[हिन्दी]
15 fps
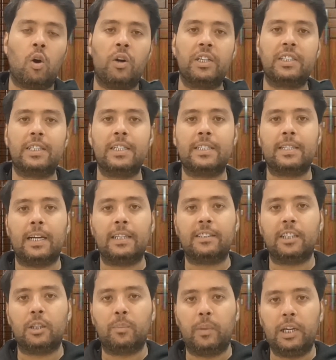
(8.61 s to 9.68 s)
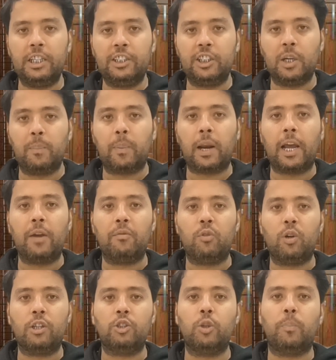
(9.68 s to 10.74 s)
और इसके साथ साथ मलेशियन
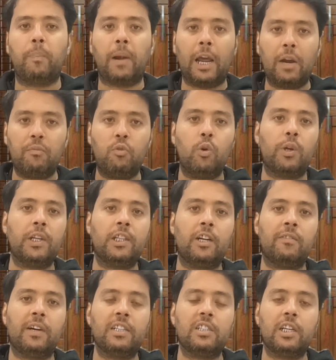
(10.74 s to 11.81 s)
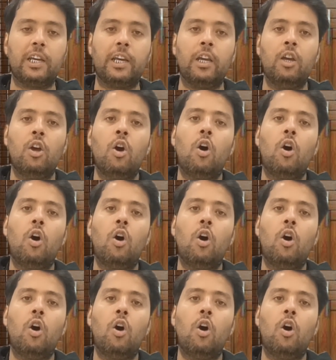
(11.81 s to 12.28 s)
प्लाईवुड जो प्लाईवुड के दरवाजे हैं